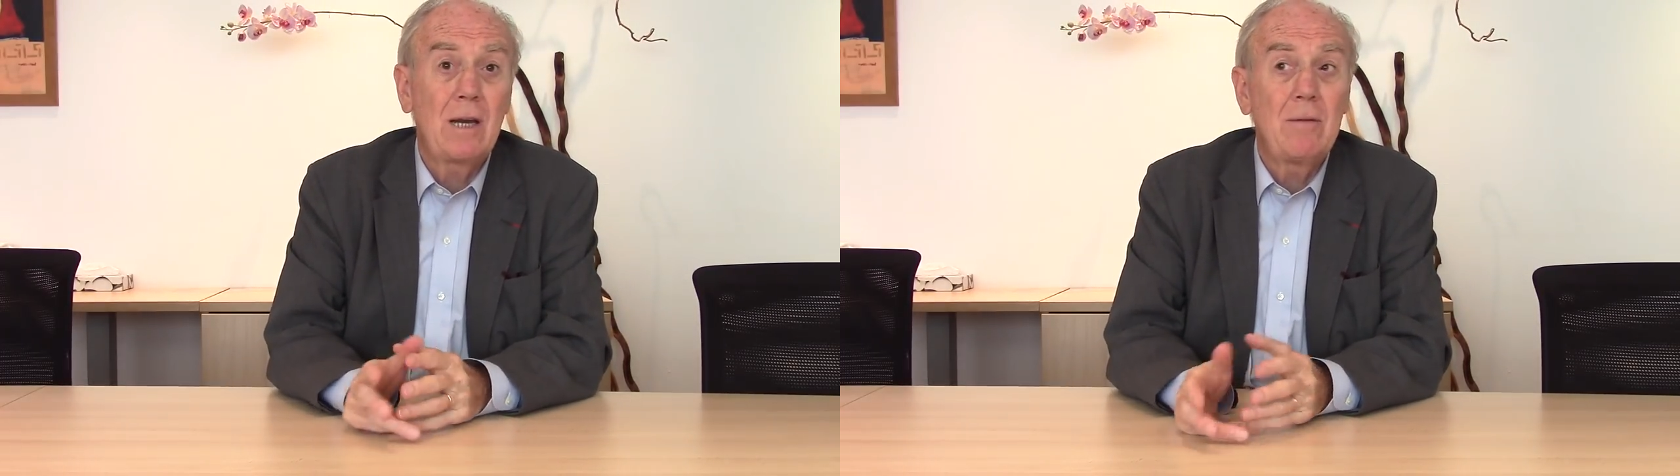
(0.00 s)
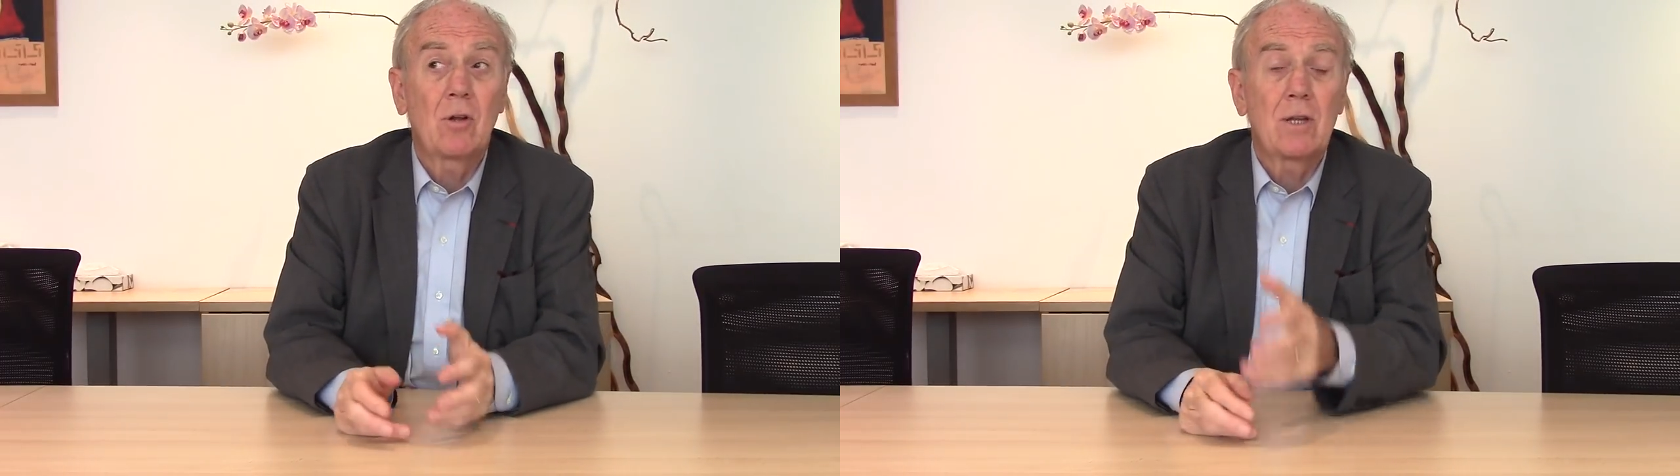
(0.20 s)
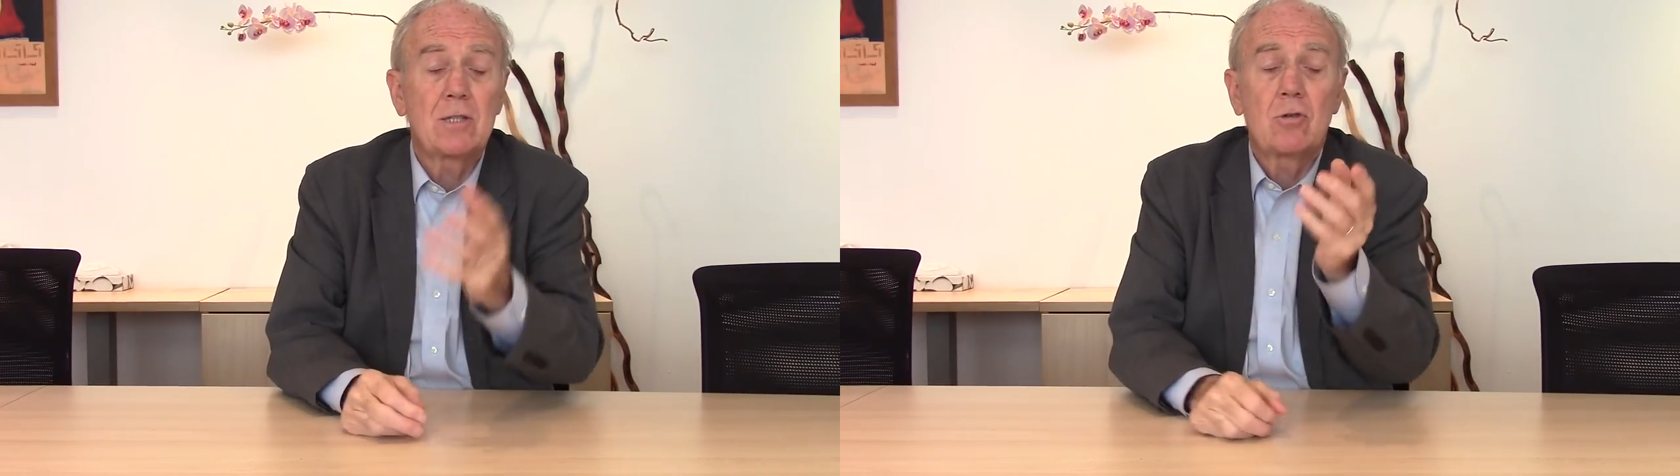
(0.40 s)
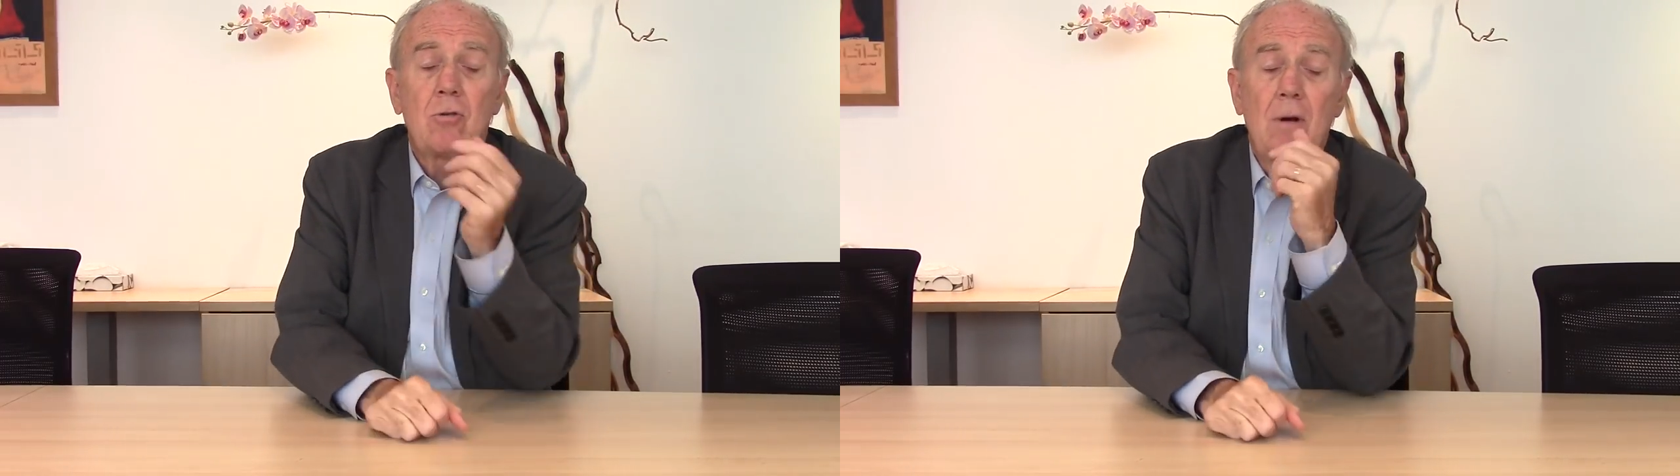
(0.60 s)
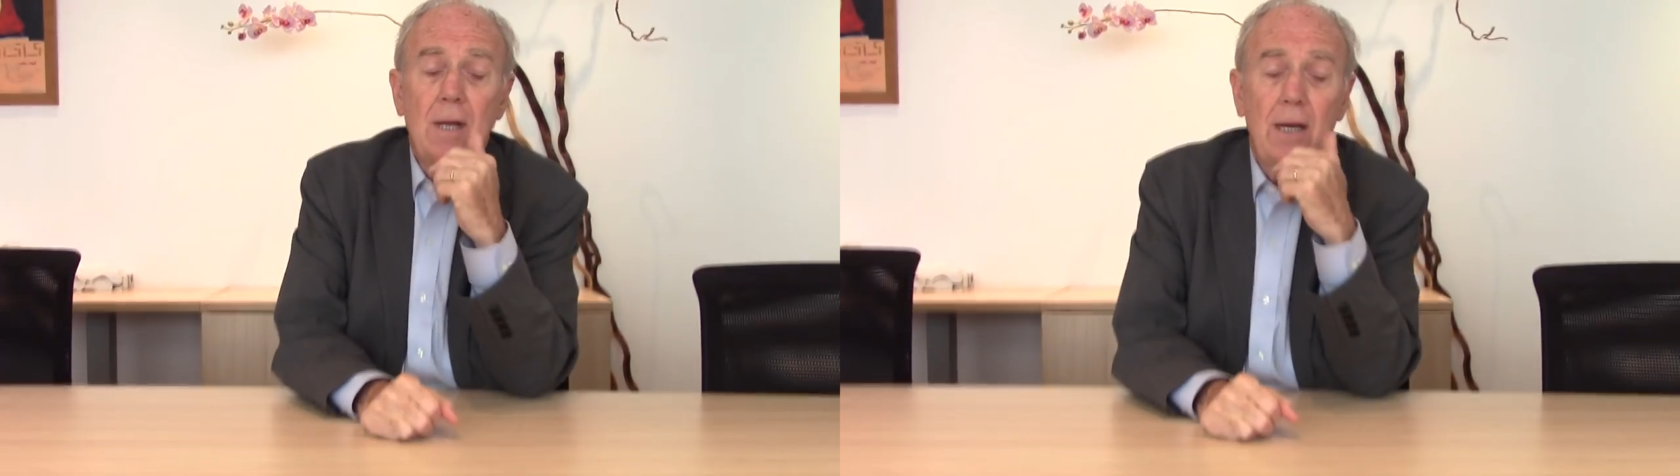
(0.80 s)

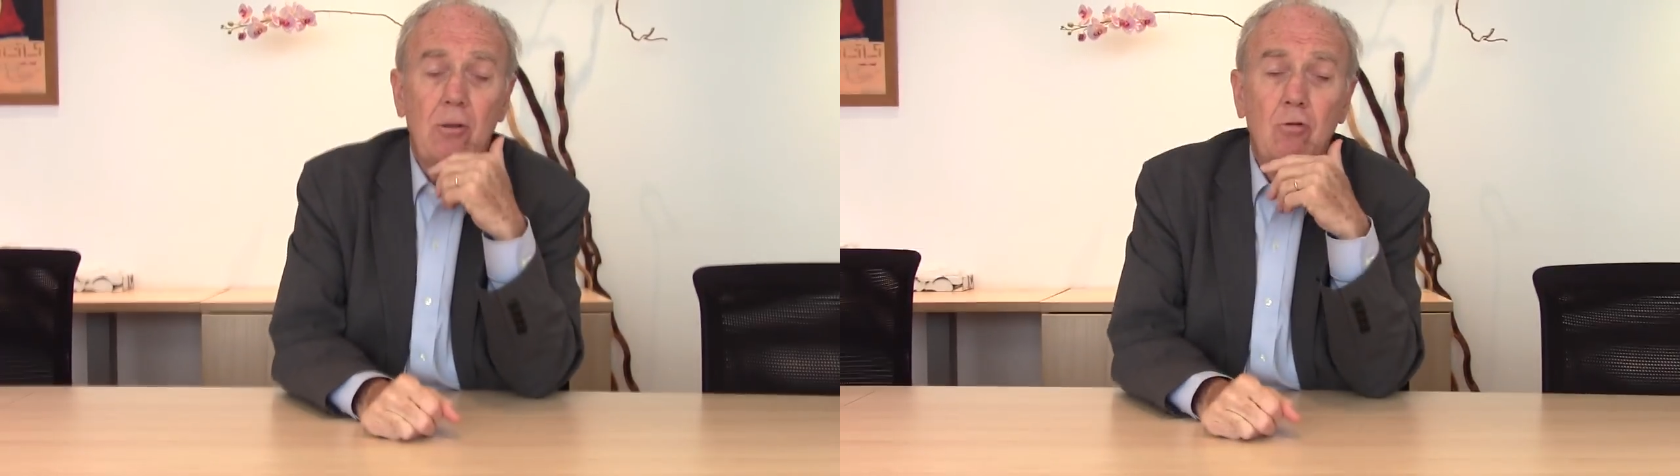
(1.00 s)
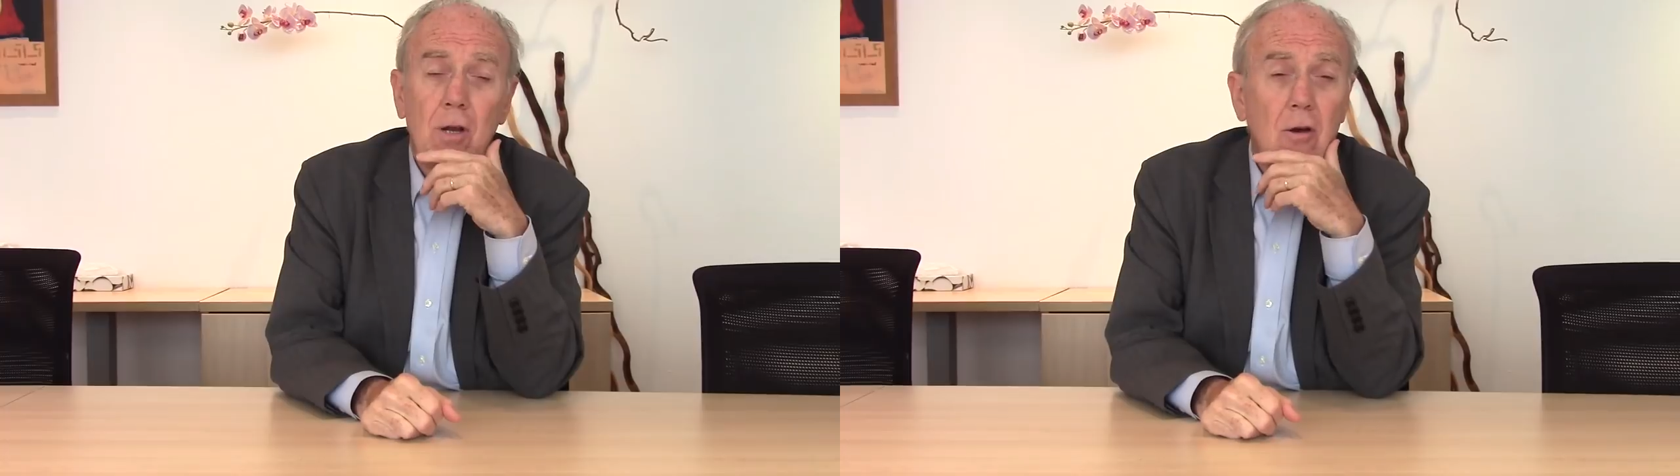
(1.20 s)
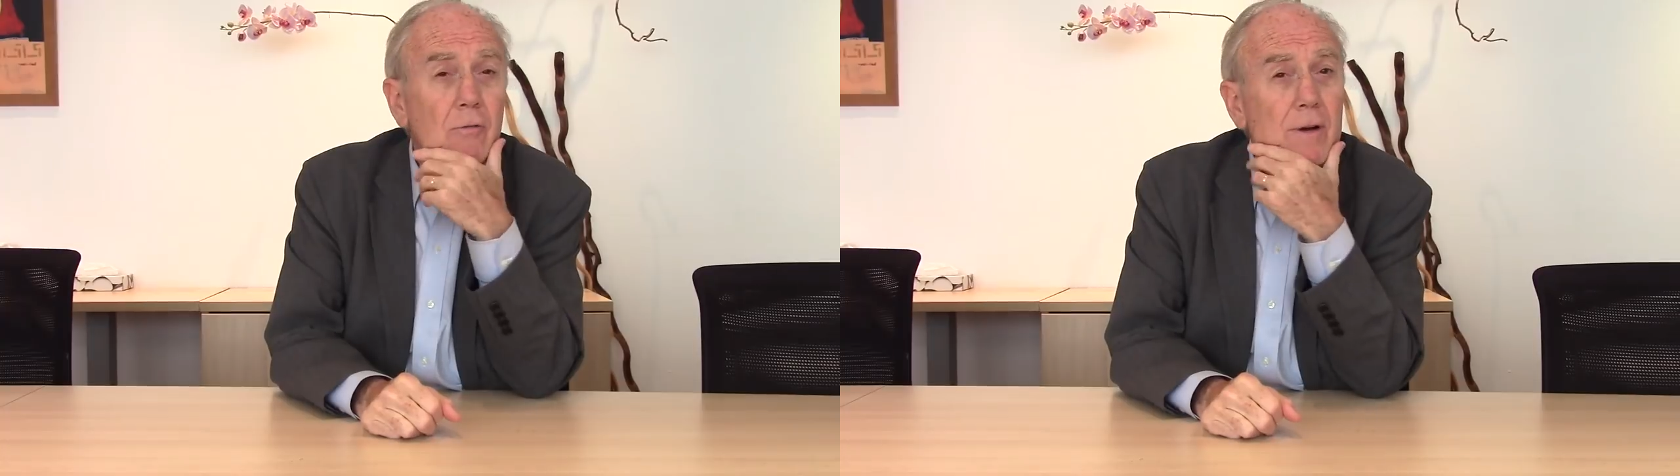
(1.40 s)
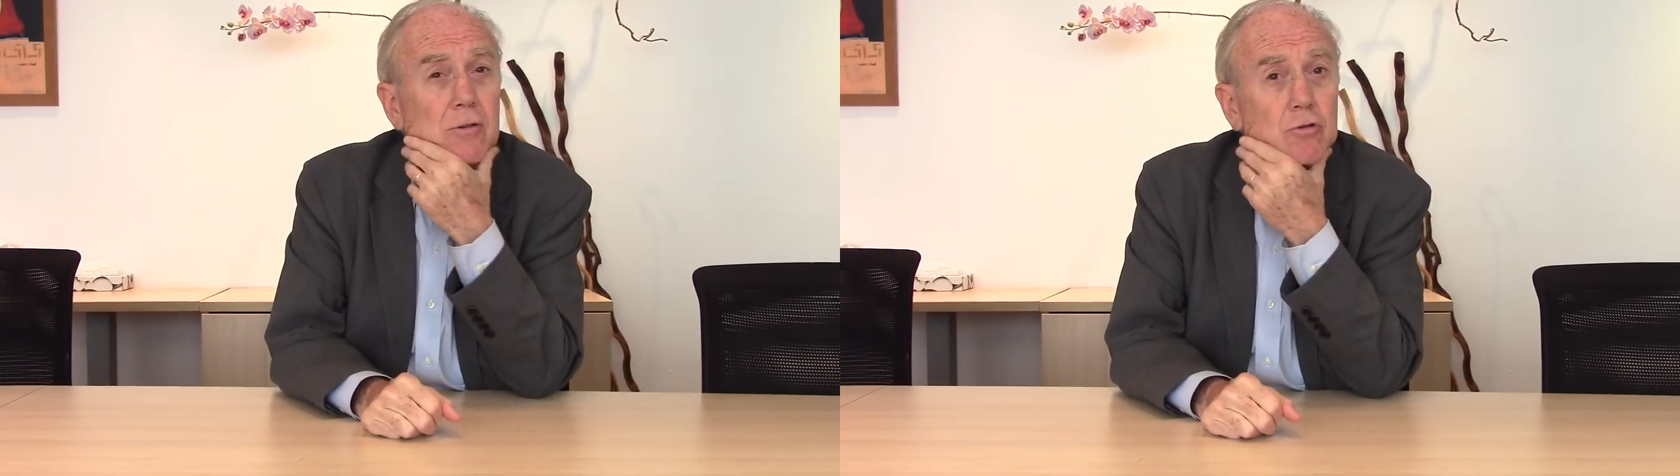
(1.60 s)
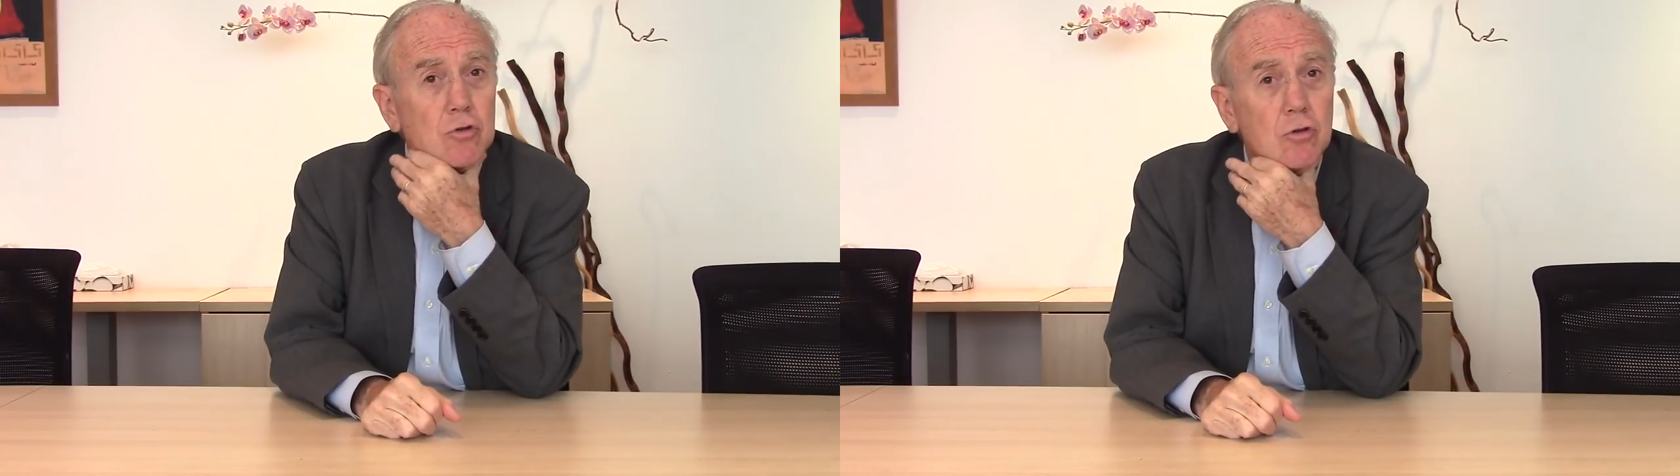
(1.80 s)
l'alimentation et toutes les conférences que